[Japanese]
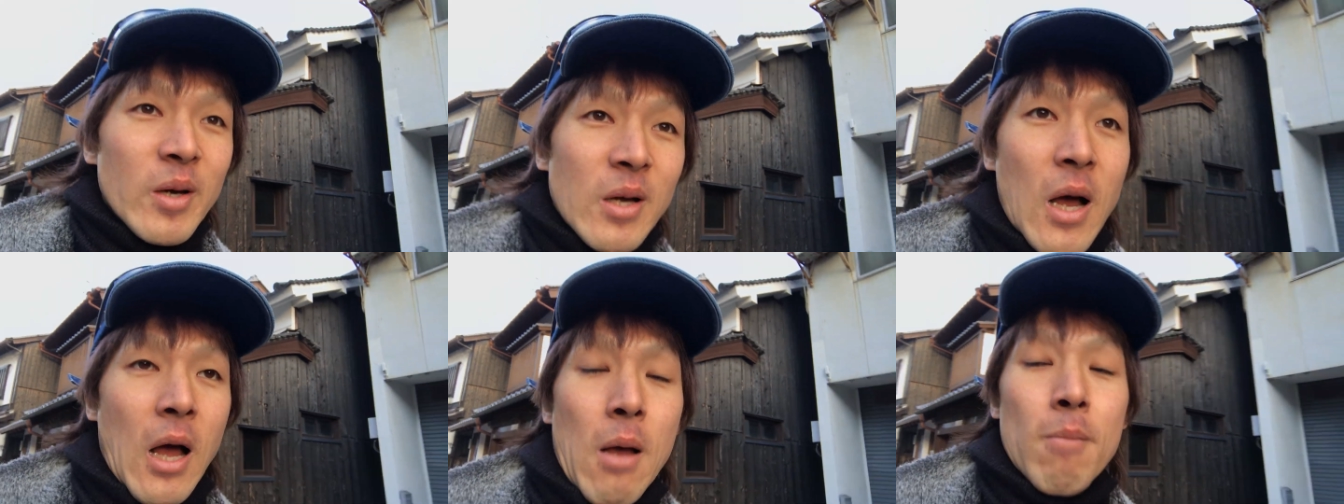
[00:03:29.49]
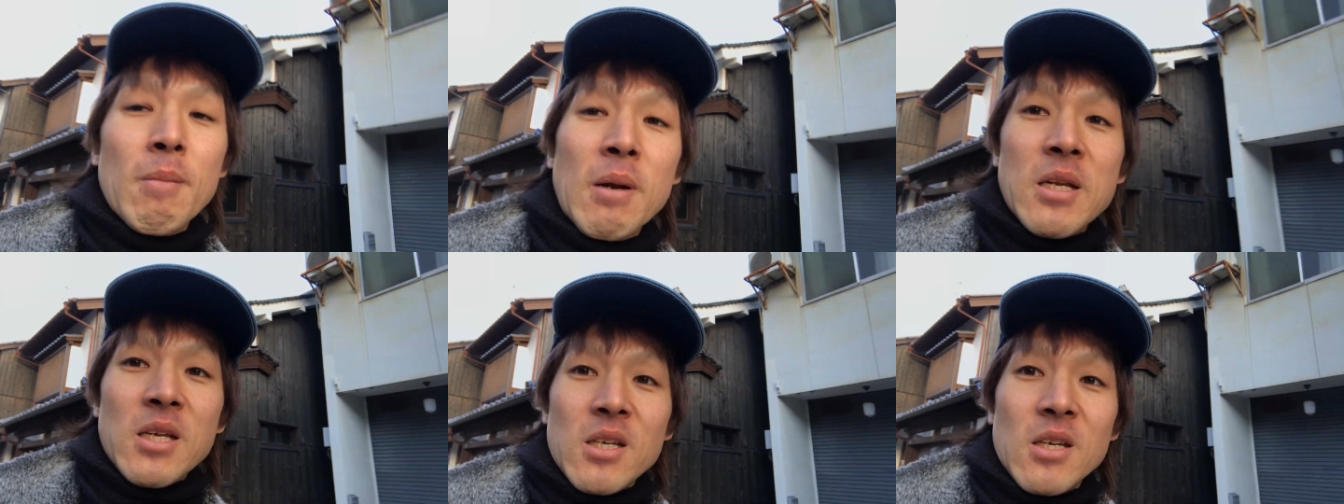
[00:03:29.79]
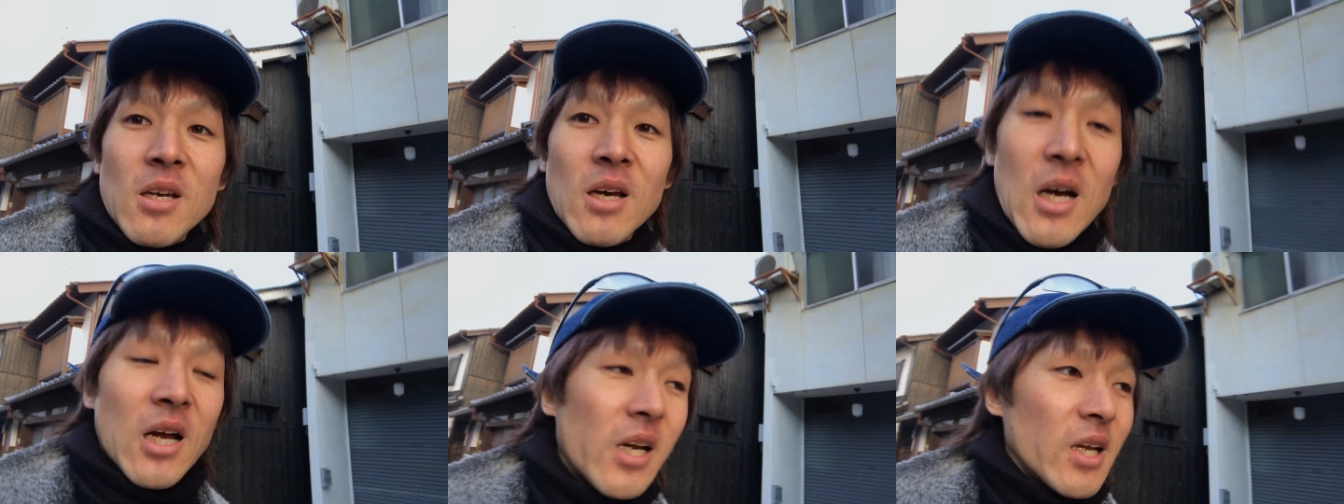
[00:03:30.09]
あんまり
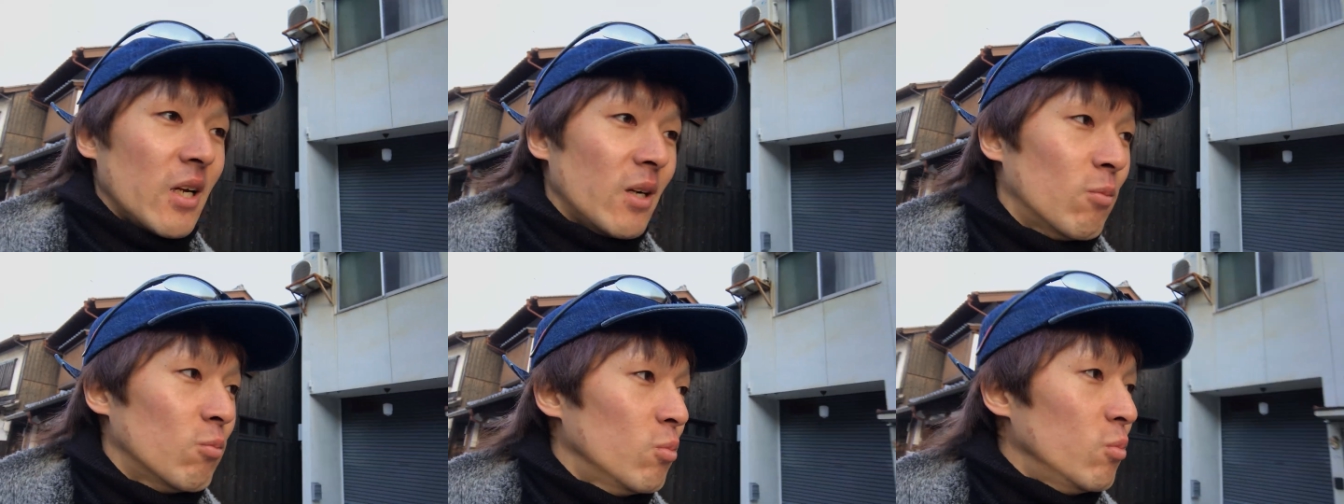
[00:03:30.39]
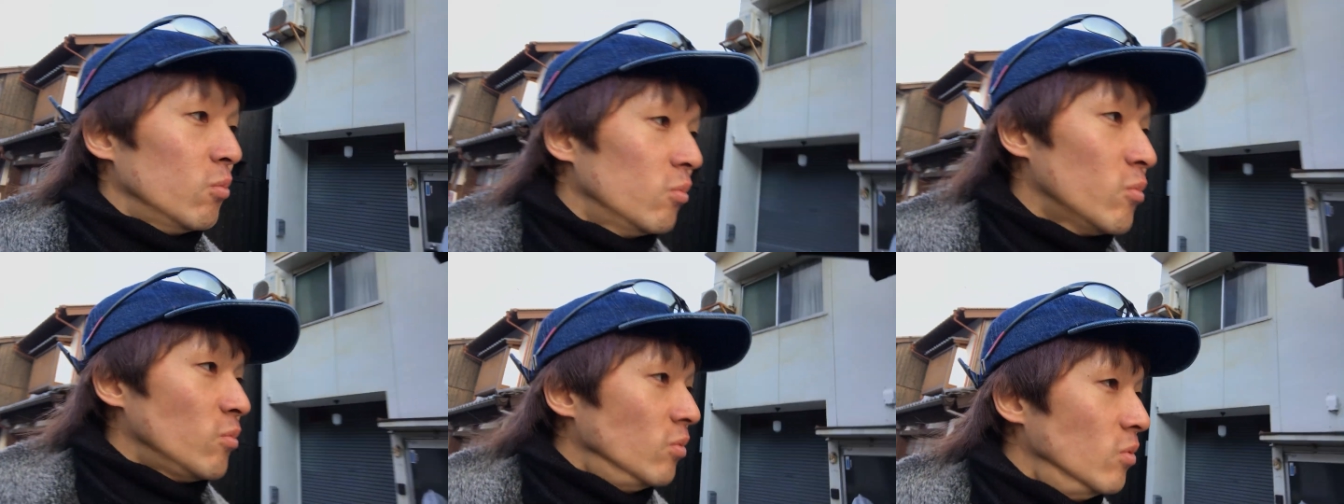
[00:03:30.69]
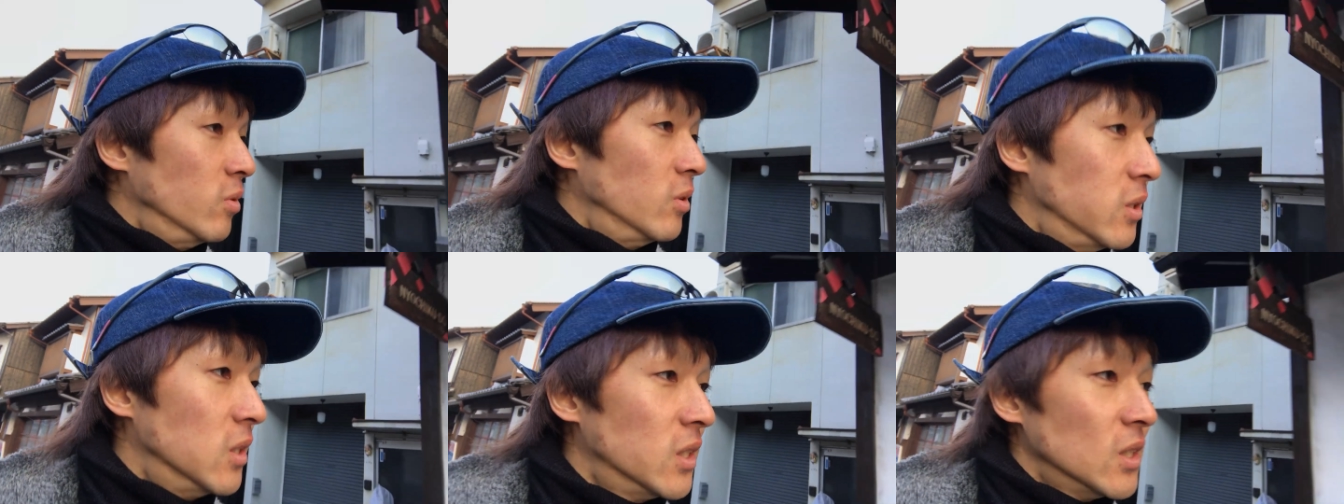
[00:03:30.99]
あれ
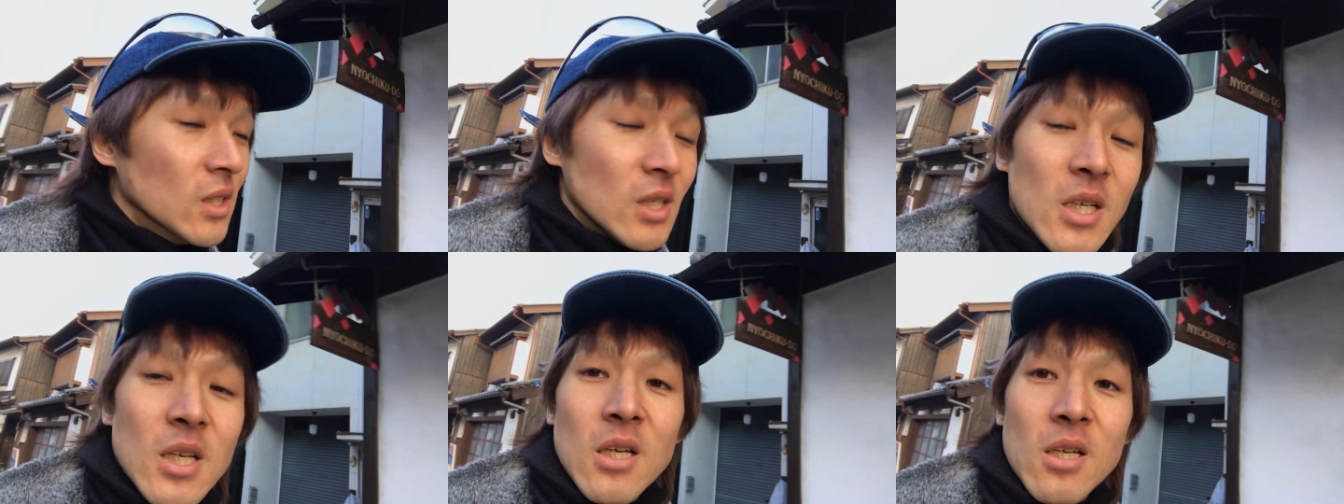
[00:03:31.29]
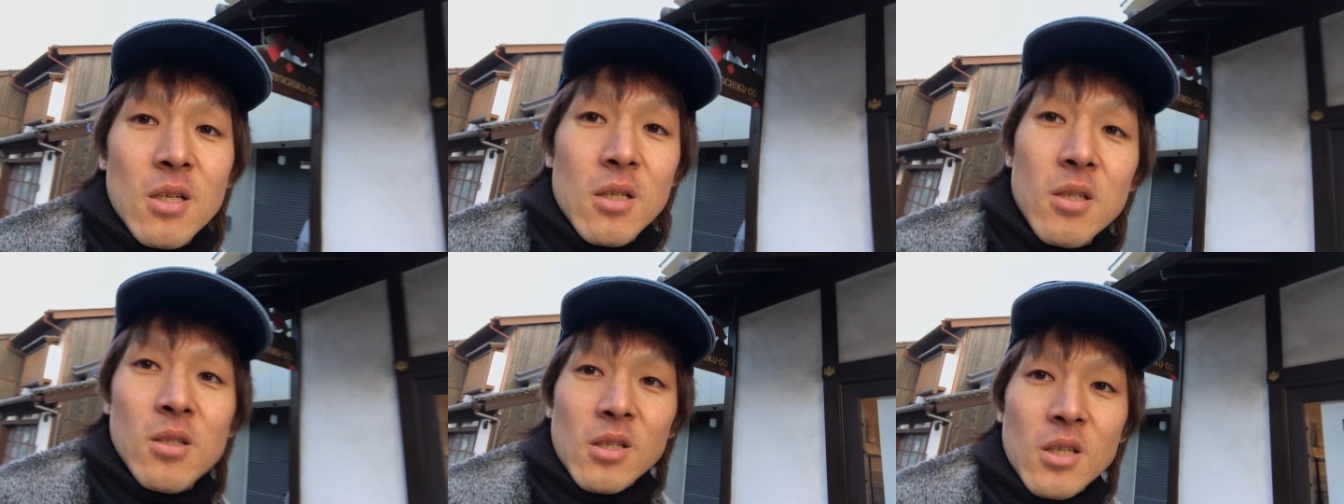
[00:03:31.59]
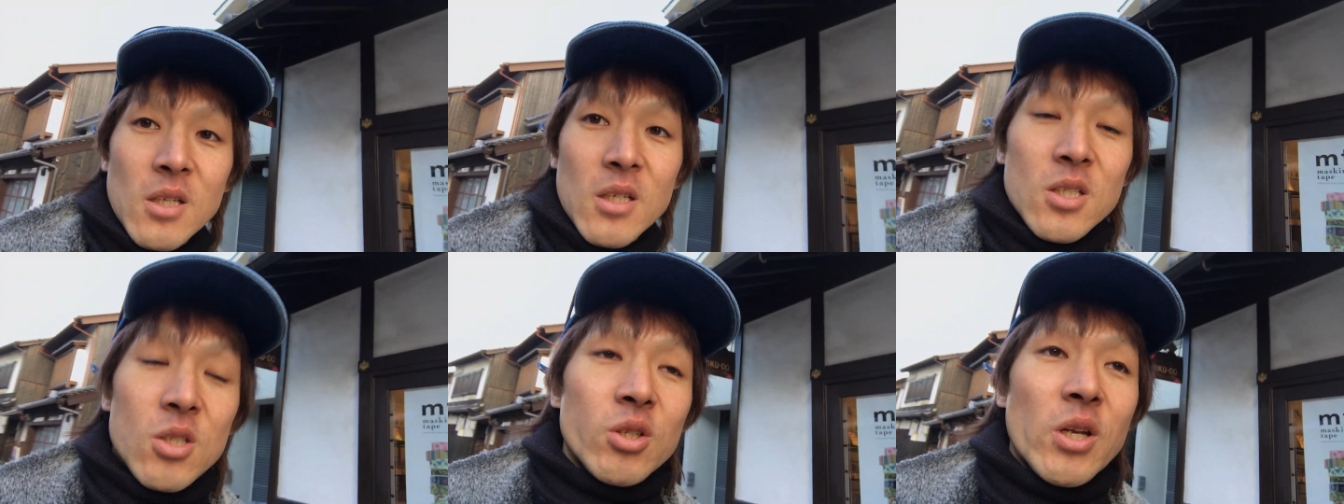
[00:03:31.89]

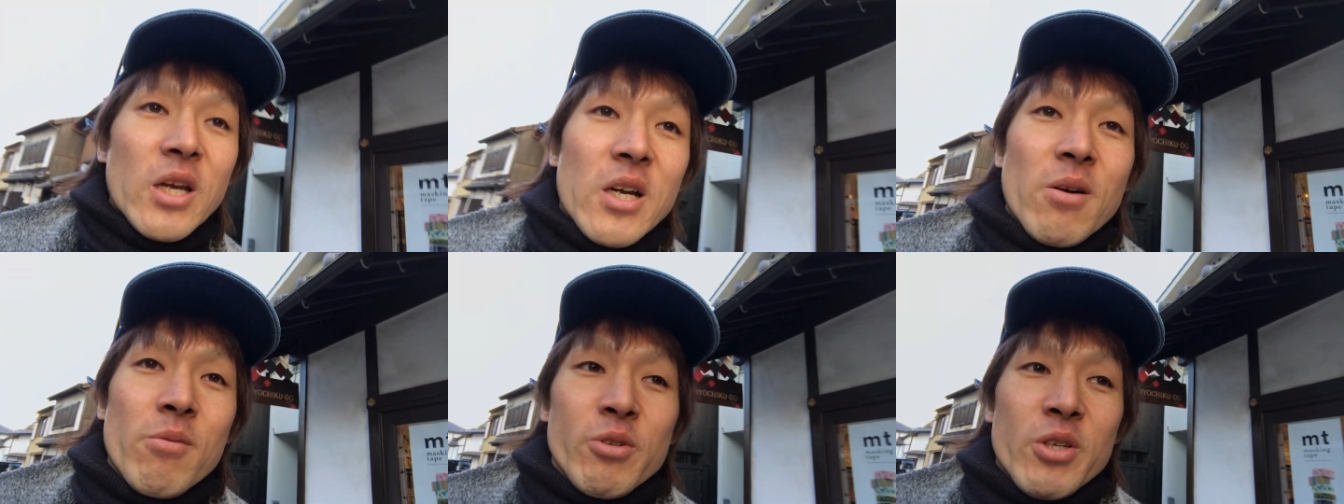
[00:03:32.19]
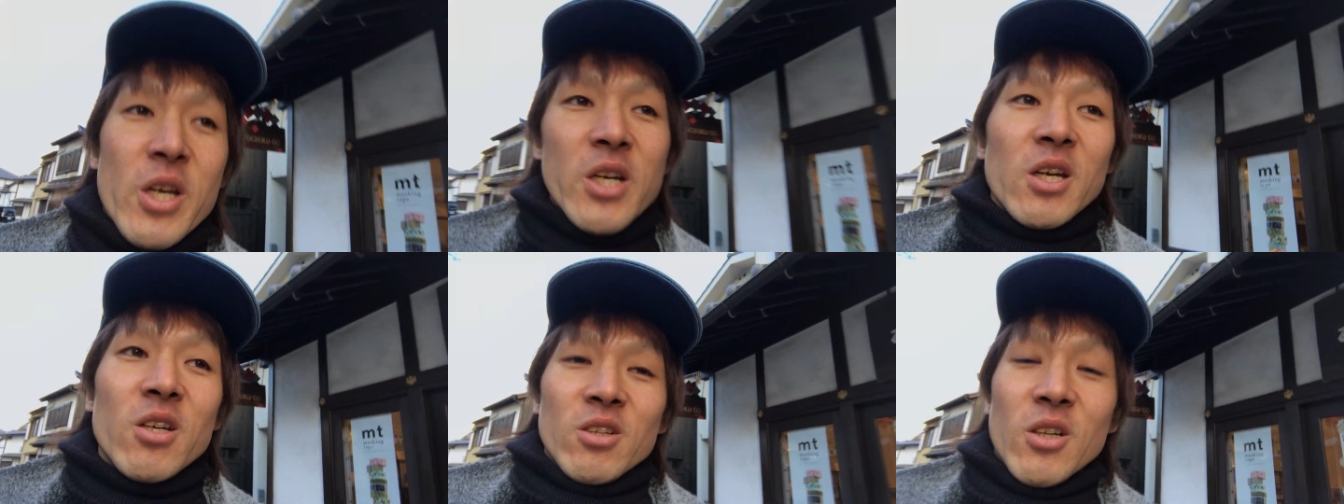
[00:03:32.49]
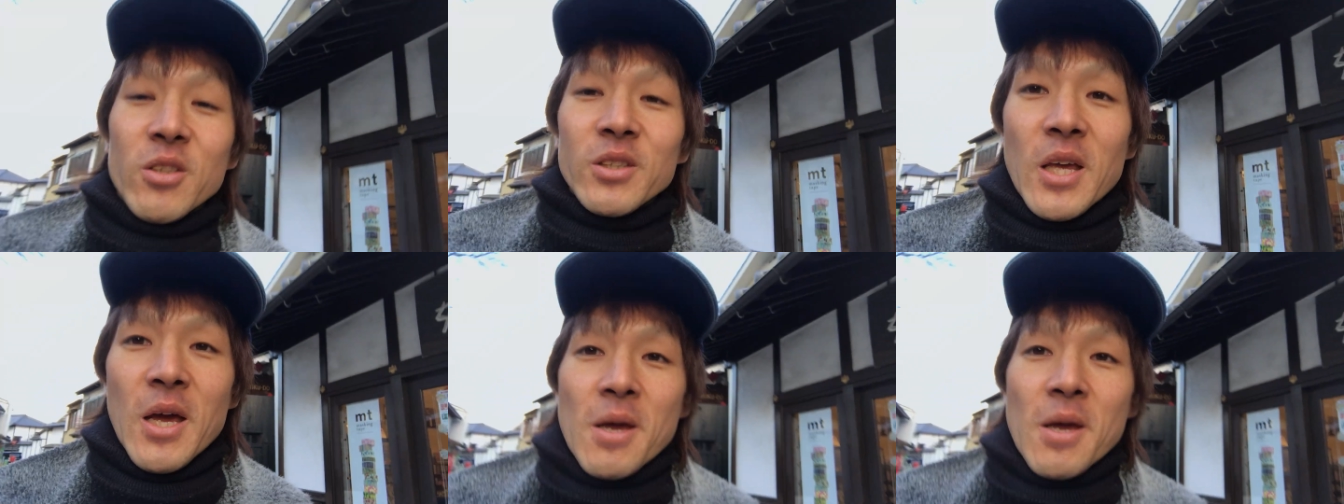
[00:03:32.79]
失礼かもしれんけど